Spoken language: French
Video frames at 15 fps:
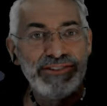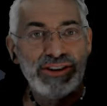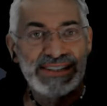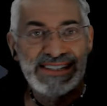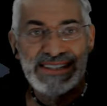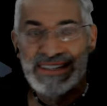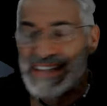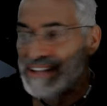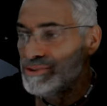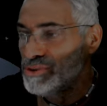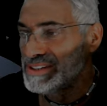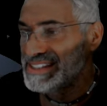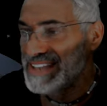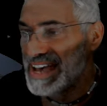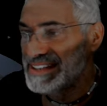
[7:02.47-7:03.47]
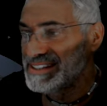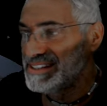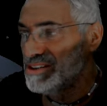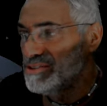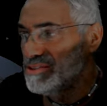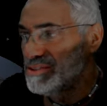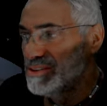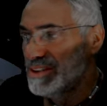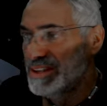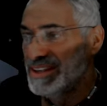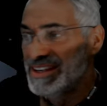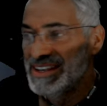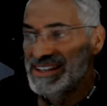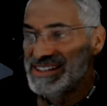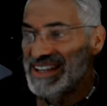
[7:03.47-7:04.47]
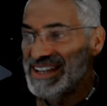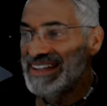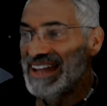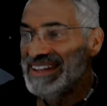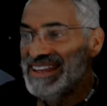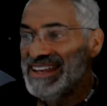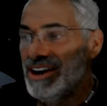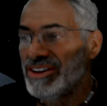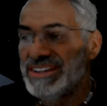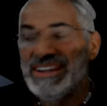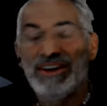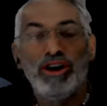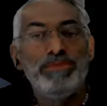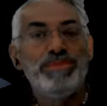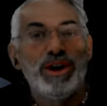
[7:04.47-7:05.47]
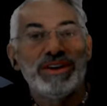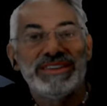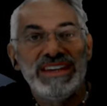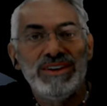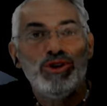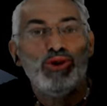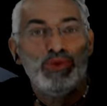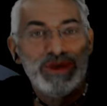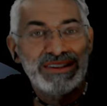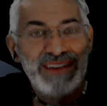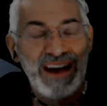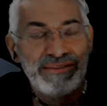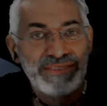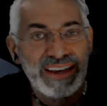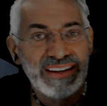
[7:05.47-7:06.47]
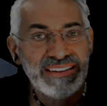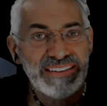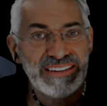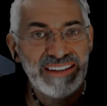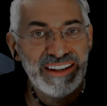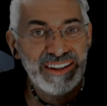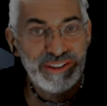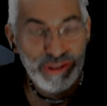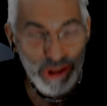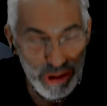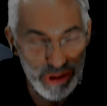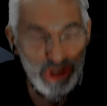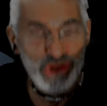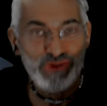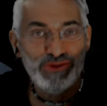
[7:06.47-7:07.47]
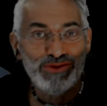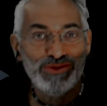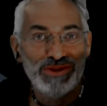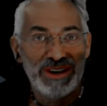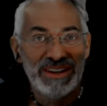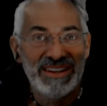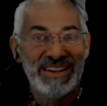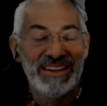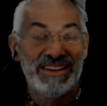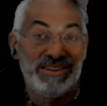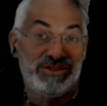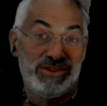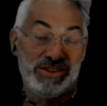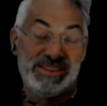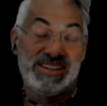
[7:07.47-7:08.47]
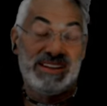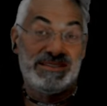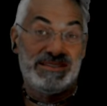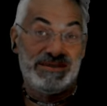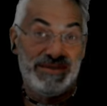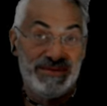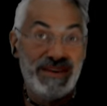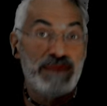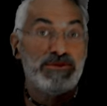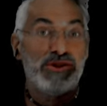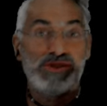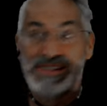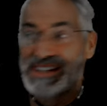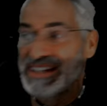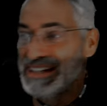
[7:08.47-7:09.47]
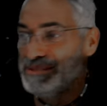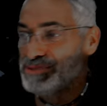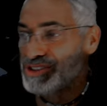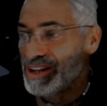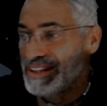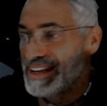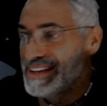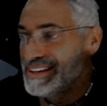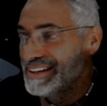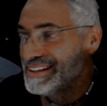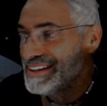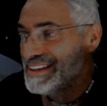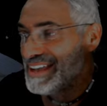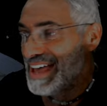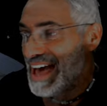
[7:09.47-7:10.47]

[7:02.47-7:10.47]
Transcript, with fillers: de l'Annonciation, cette année, a été reportée au 8 avril, le jour de cette fameuse éclipse solaire.